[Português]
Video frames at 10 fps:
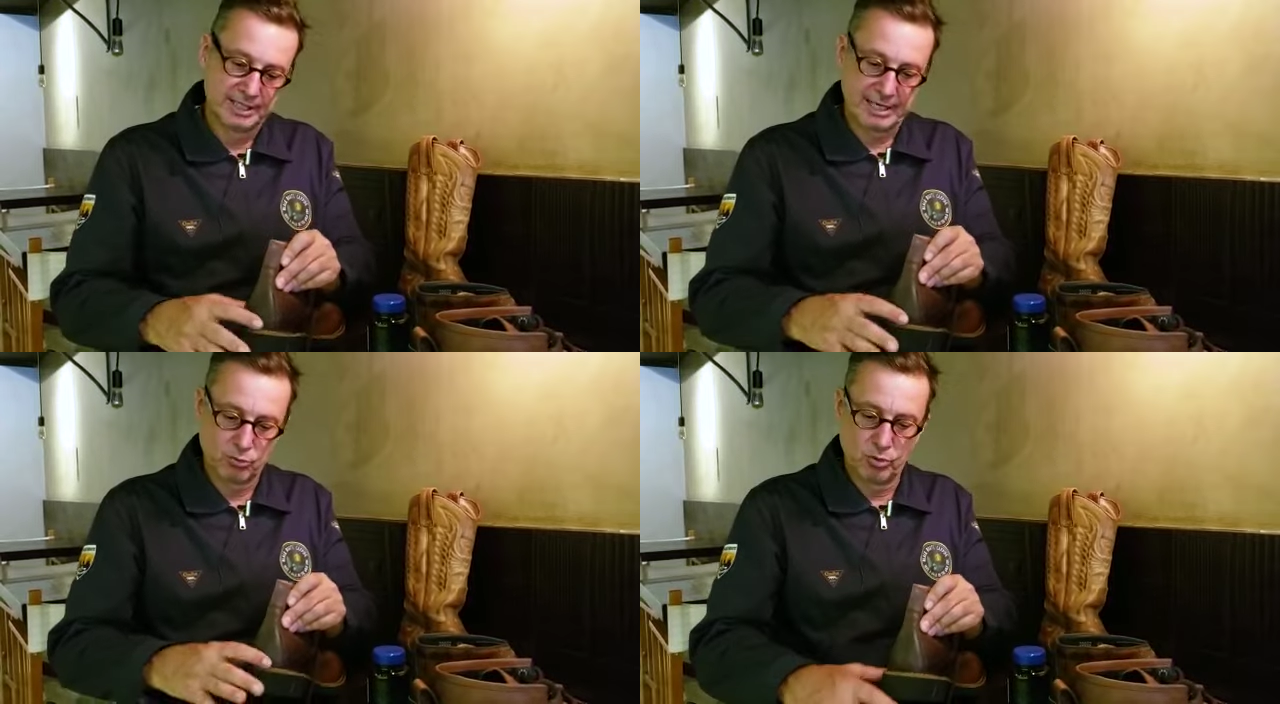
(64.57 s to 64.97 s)

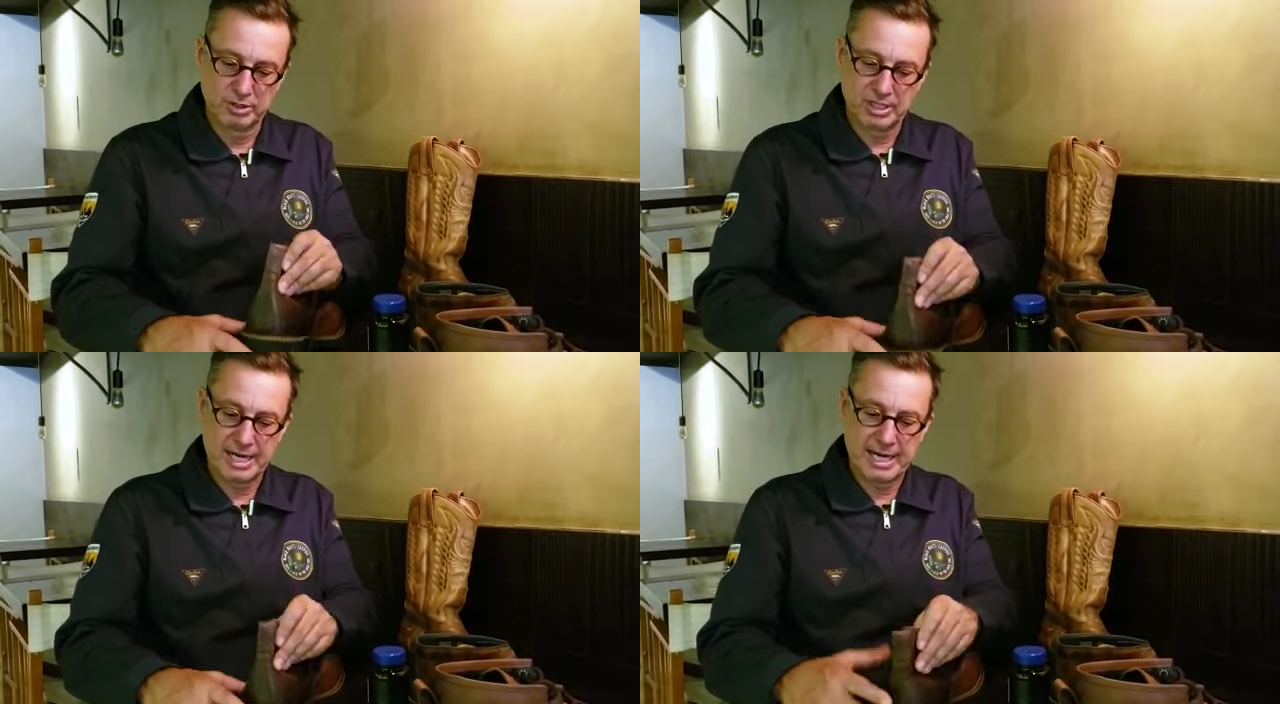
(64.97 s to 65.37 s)
que é
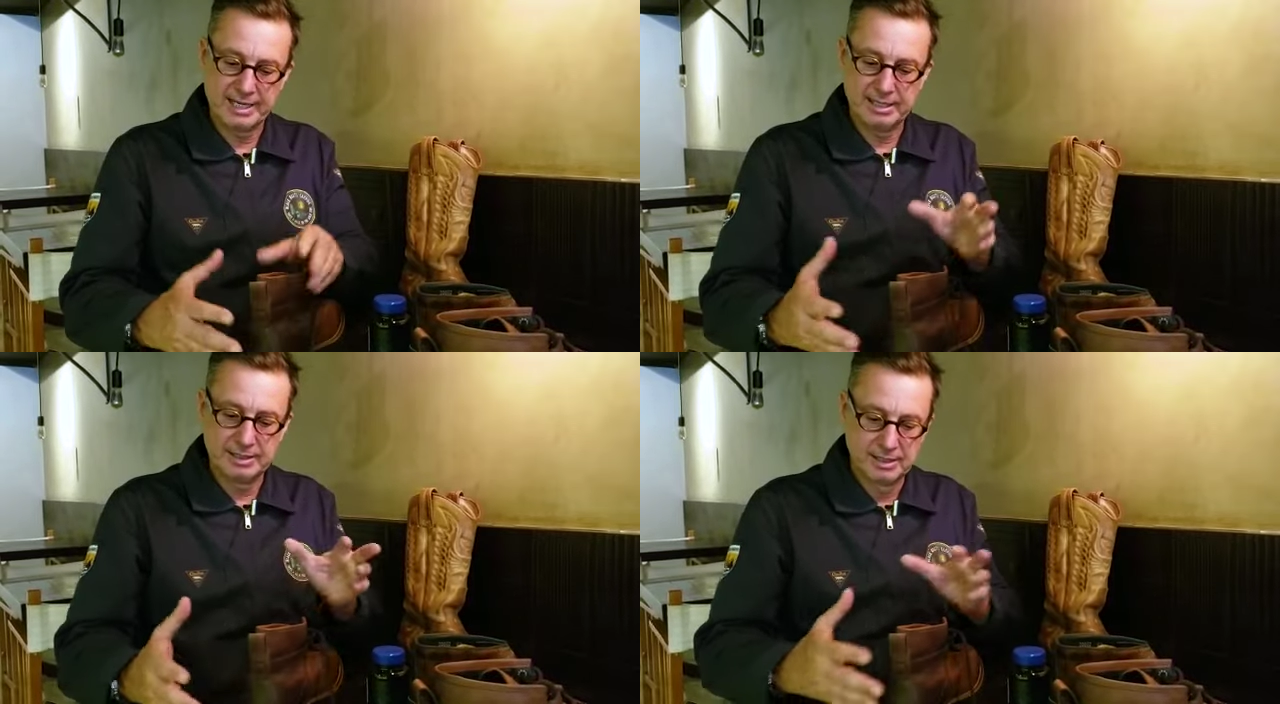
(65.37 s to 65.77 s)

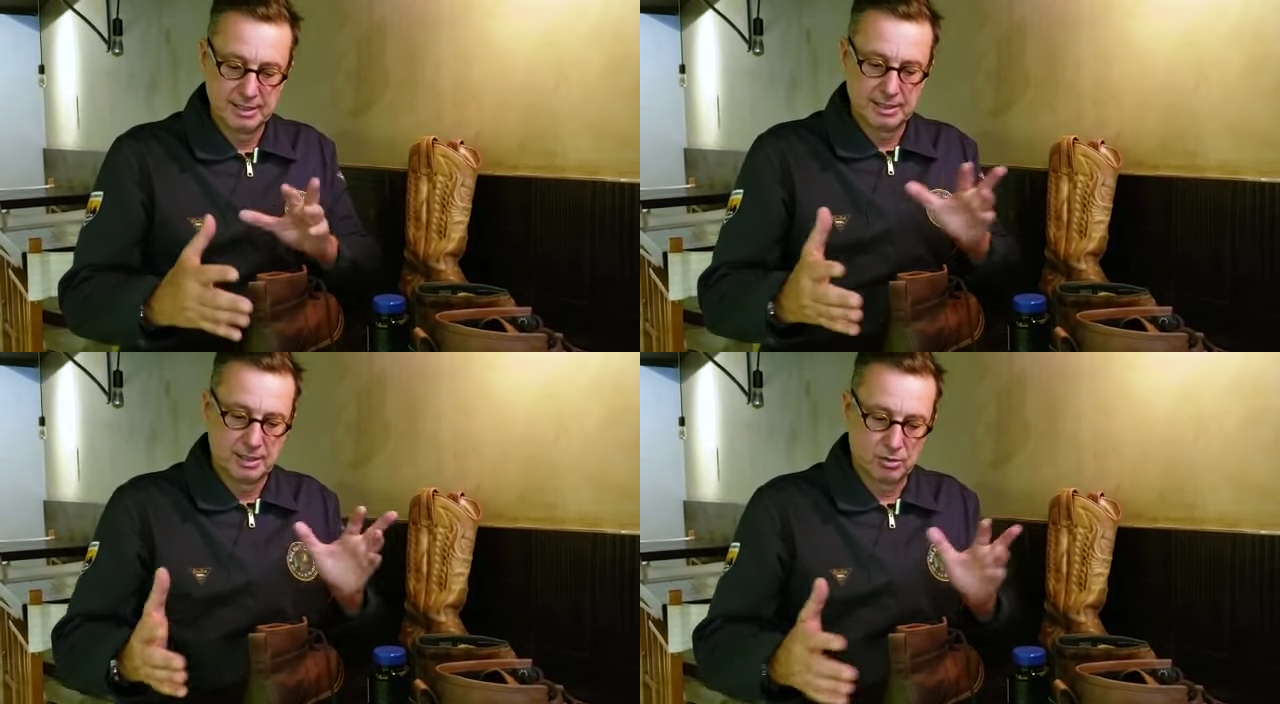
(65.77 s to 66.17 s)
contrária
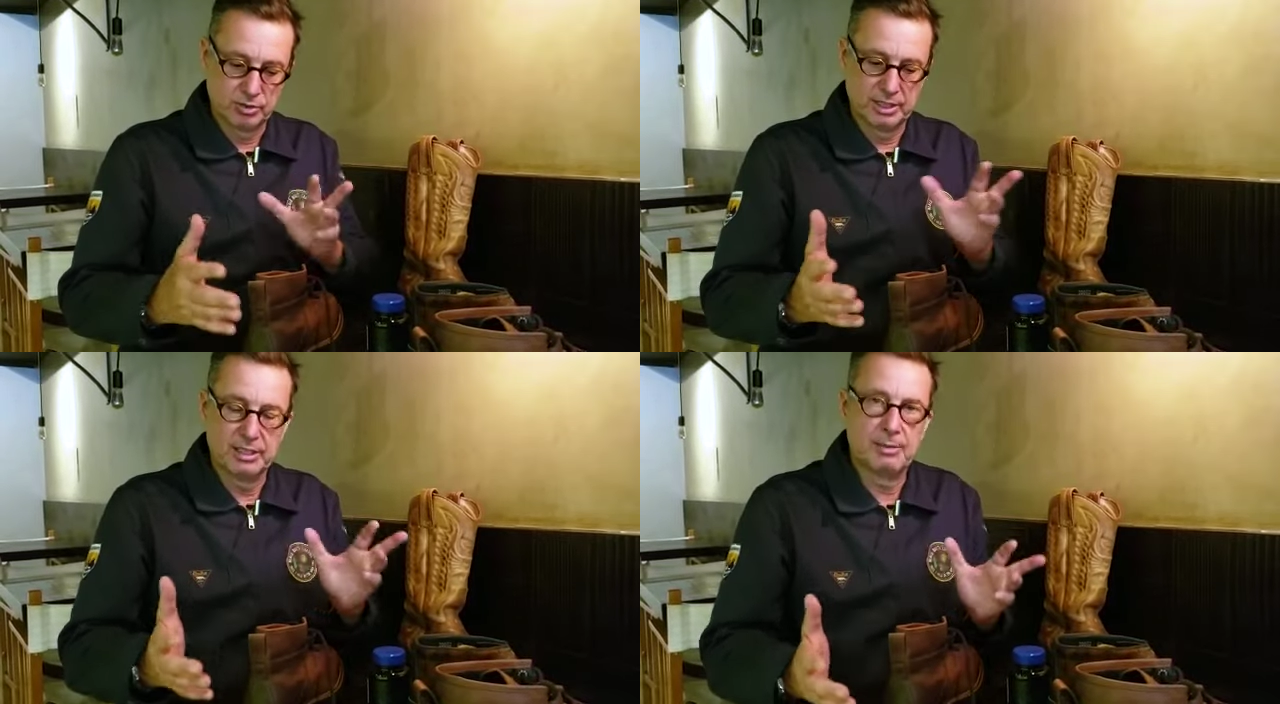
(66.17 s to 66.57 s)
ao é
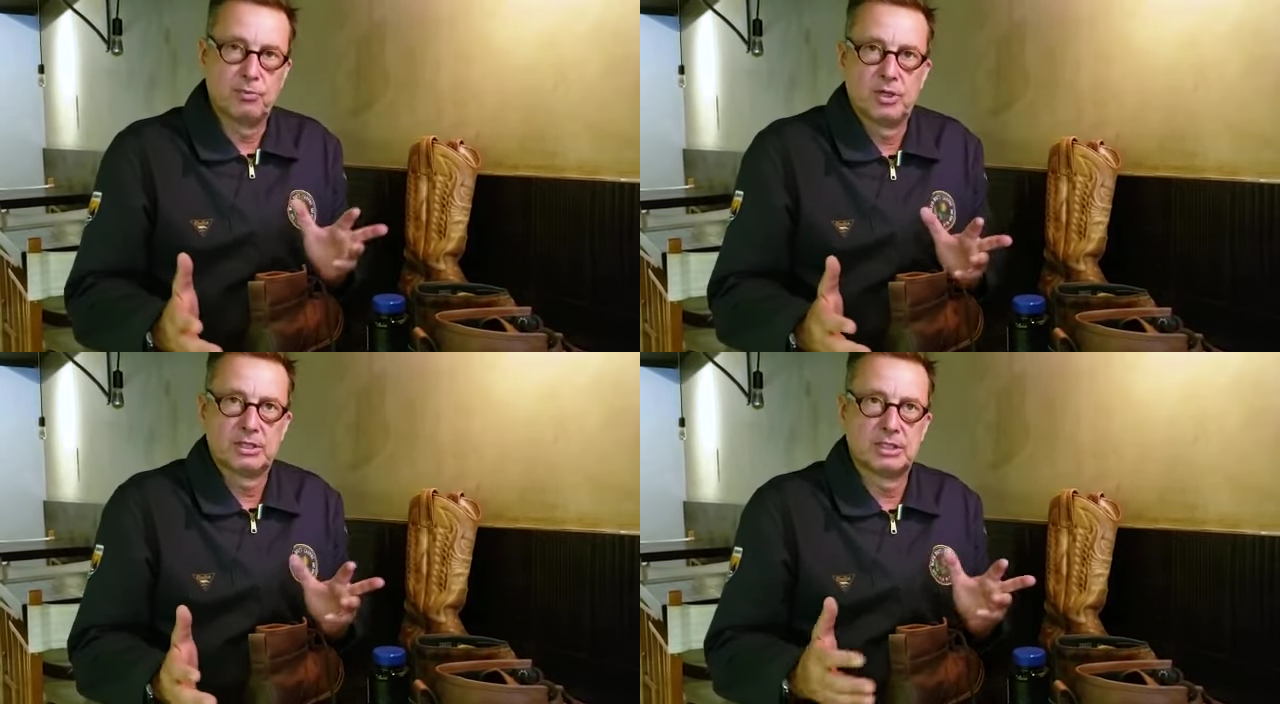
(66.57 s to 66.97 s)
que a
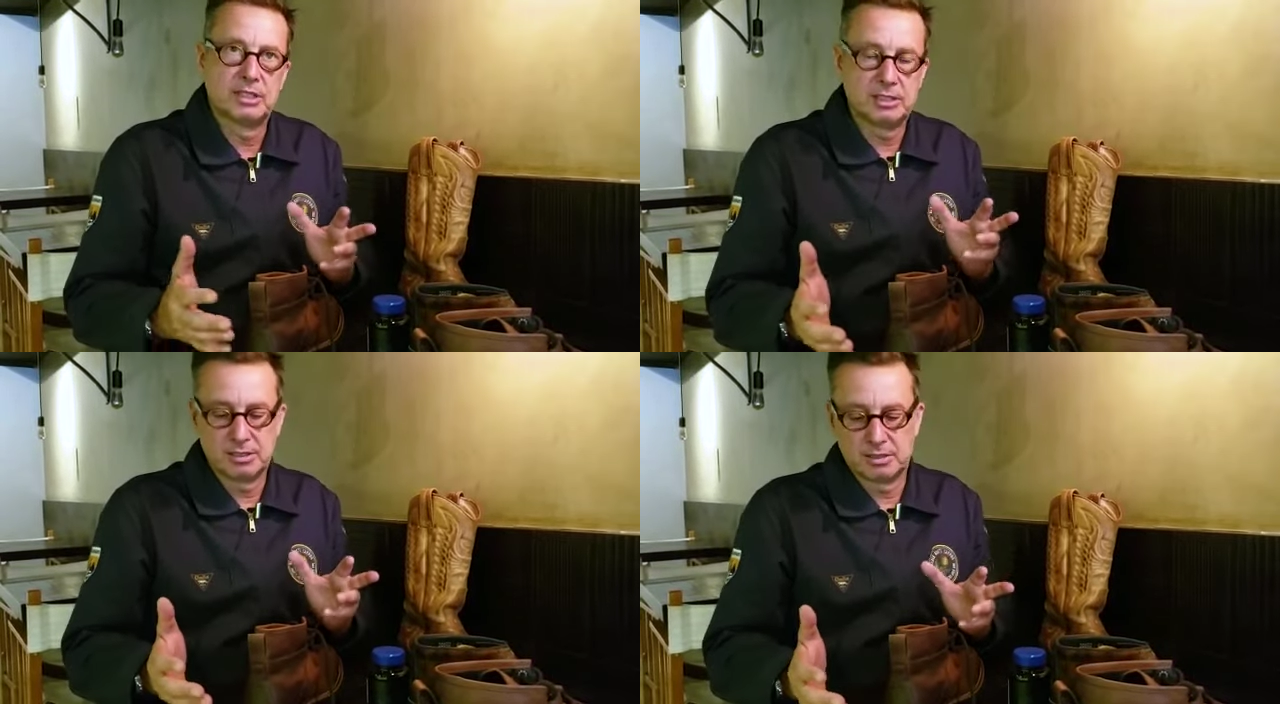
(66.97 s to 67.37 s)
bota
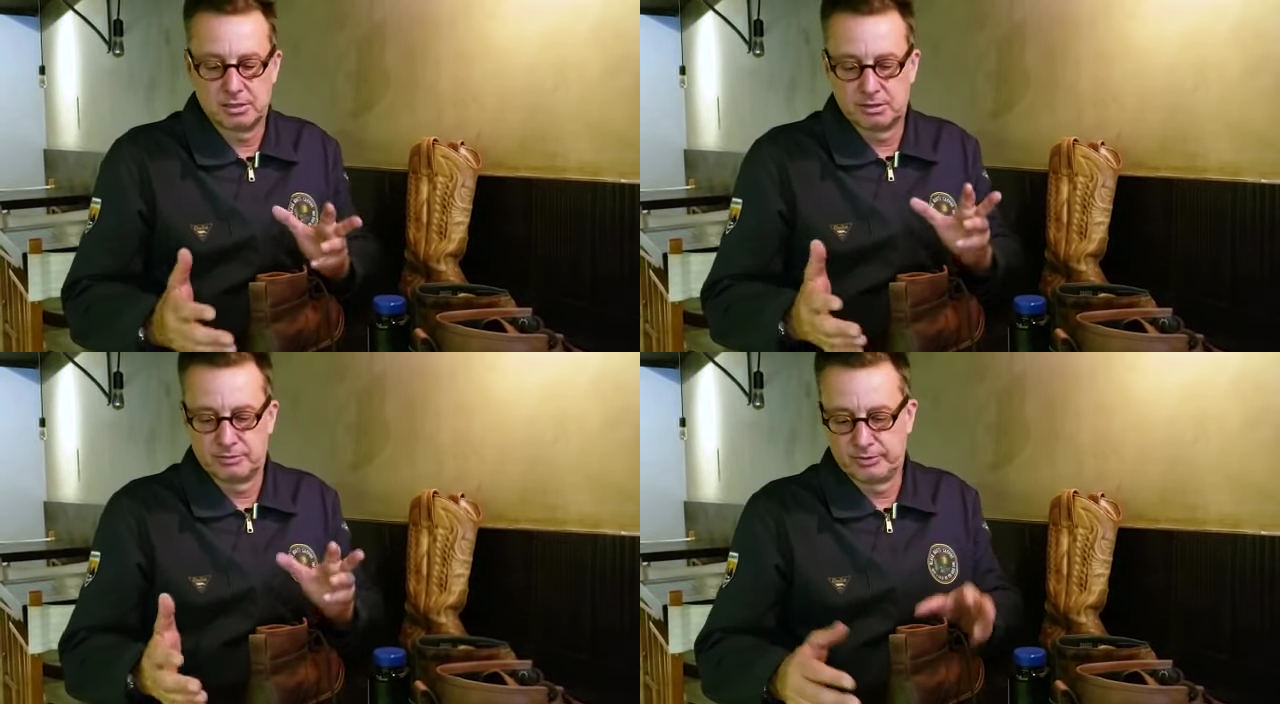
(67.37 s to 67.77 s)

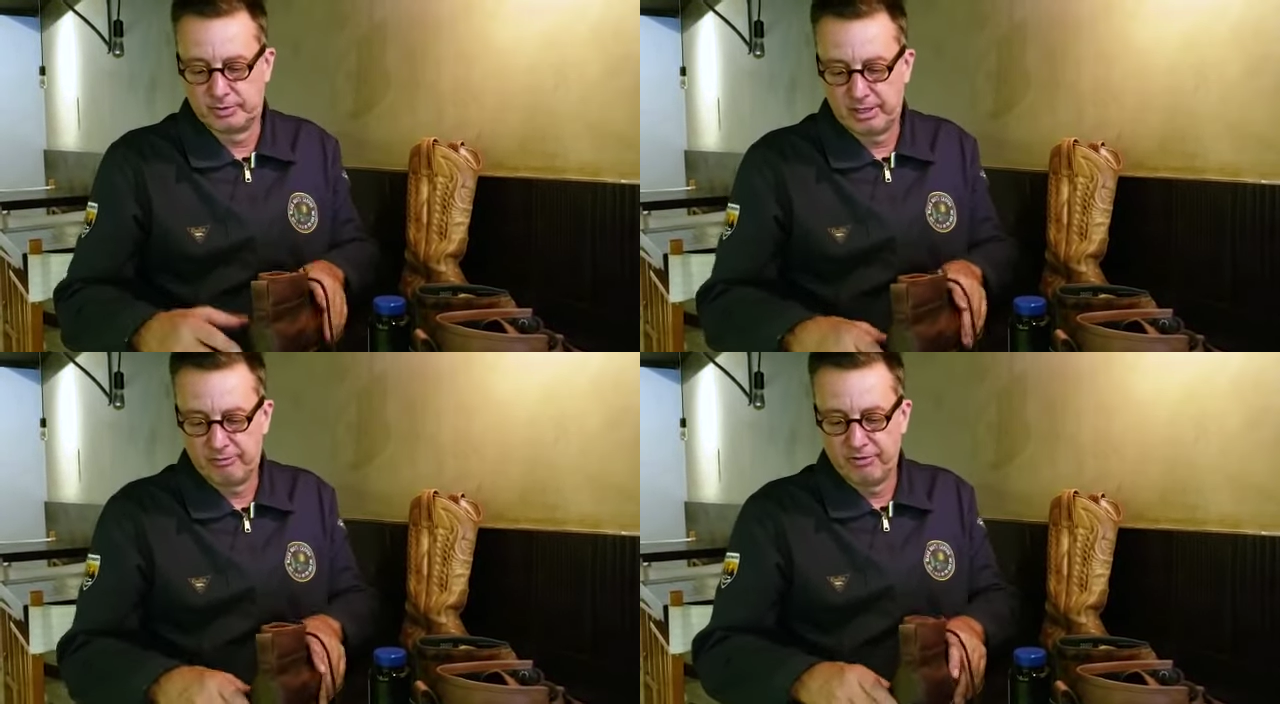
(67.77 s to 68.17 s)

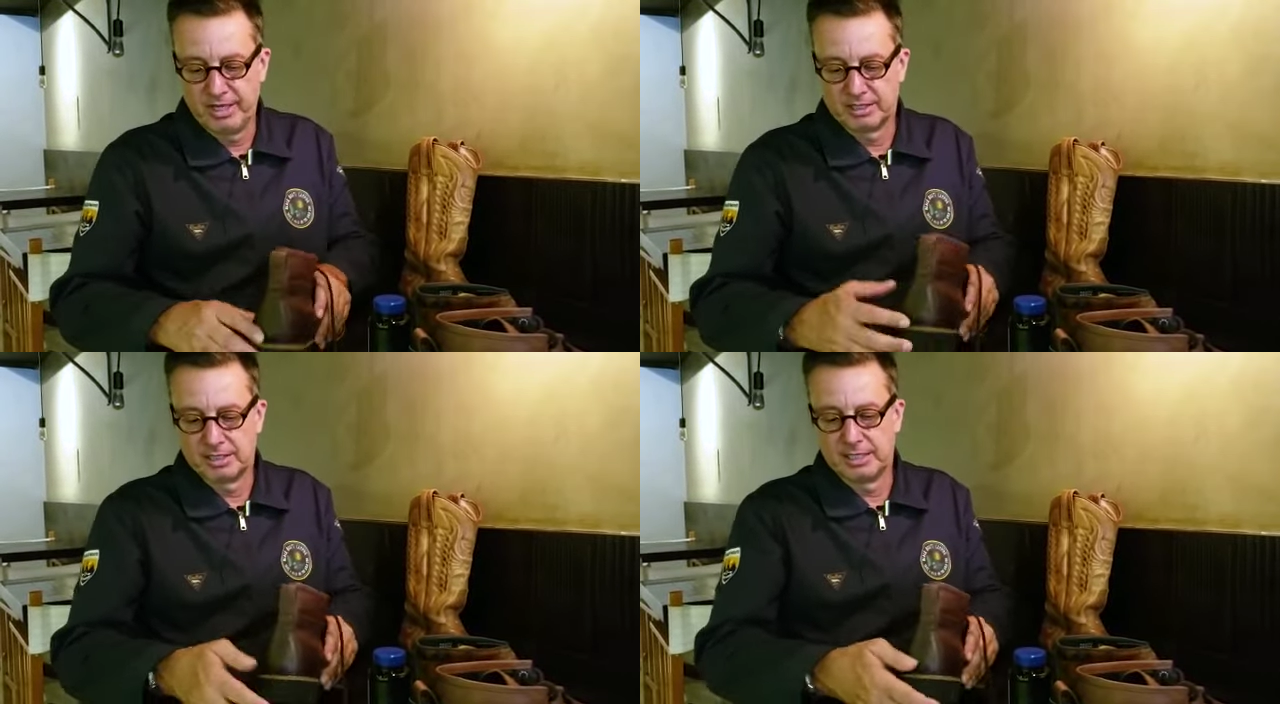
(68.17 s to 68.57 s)
é, é
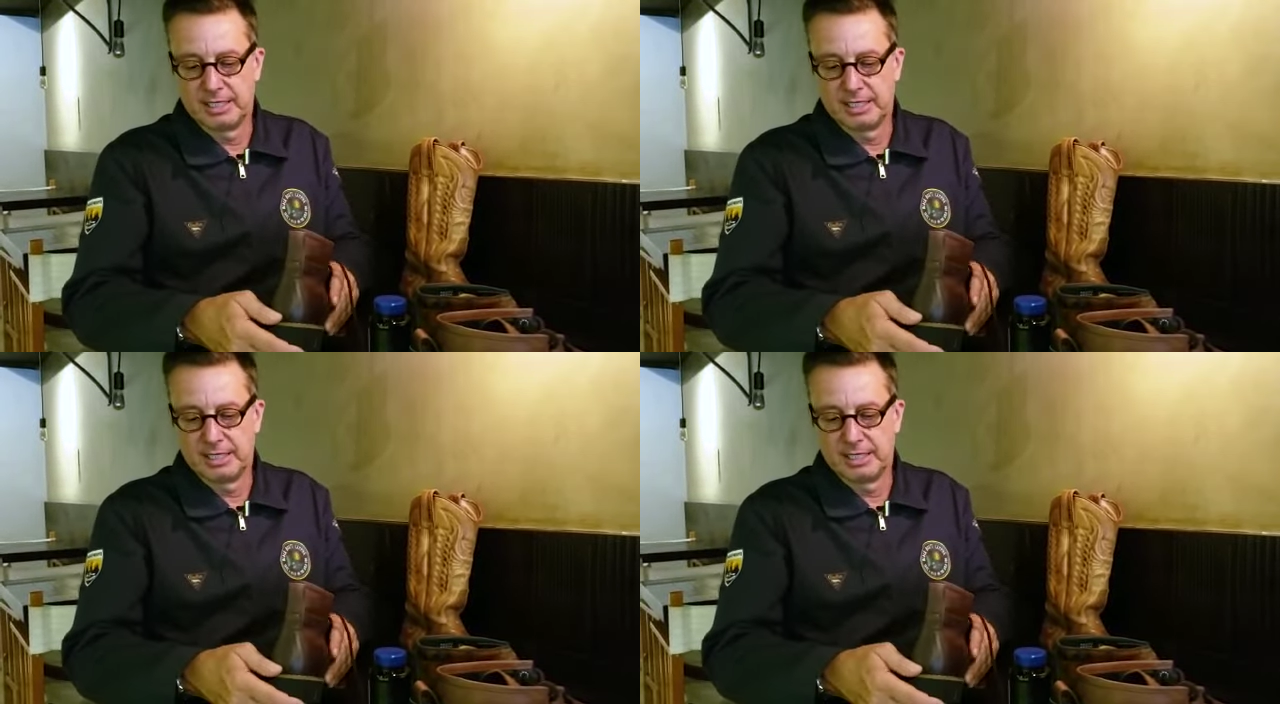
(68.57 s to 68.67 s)
feita, né?